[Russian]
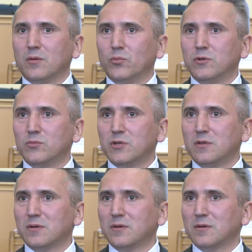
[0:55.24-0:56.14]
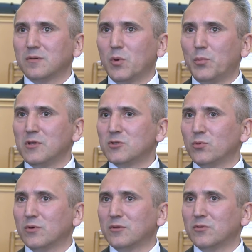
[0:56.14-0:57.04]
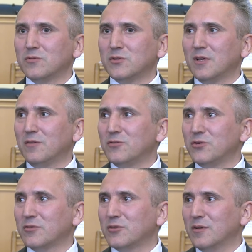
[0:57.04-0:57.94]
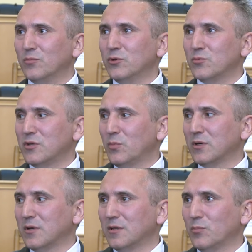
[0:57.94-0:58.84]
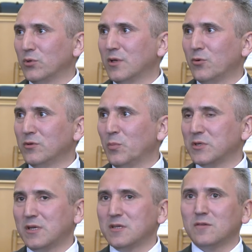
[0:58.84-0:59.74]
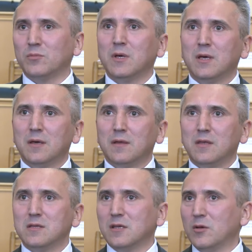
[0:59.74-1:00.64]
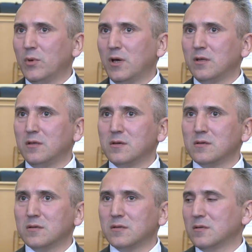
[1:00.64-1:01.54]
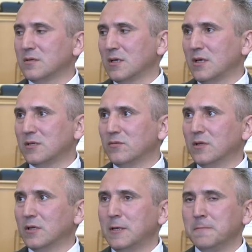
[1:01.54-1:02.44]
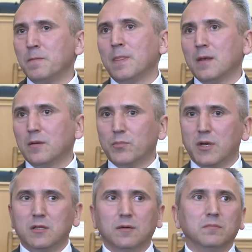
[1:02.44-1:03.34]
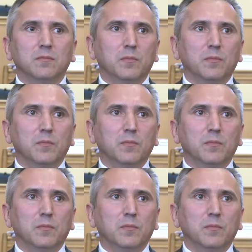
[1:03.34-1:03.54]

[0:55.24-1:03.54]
Будем жить по принципу, который всегда Владимир Чайкович говорит, будем жить по, по доходам, по средствам, не занимая, не залазя в долги при этом